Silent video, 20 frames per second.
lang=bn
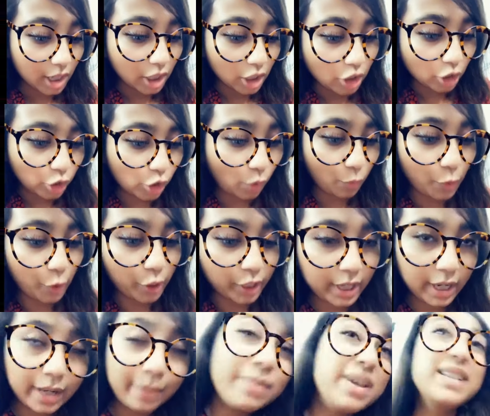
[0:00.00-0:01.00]
সময়
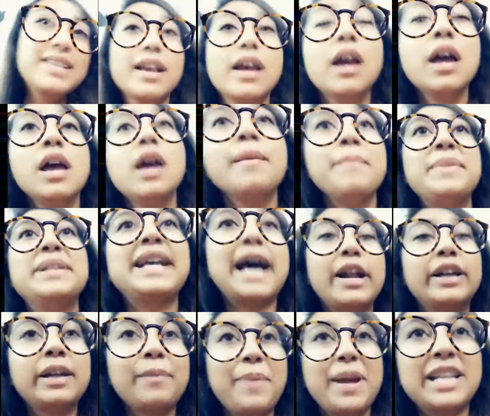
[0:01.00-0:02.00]
নাই মিস মিস
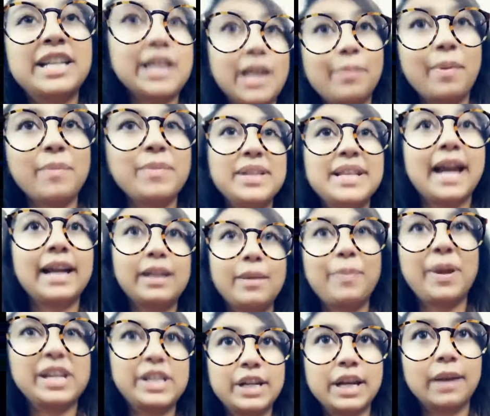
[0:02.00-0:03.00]
আরেকটা পেজ লাগবে মিস আরেকটা
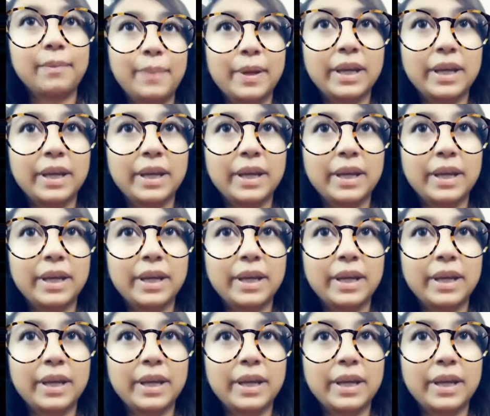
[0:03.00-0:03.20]
পেজ লাগবে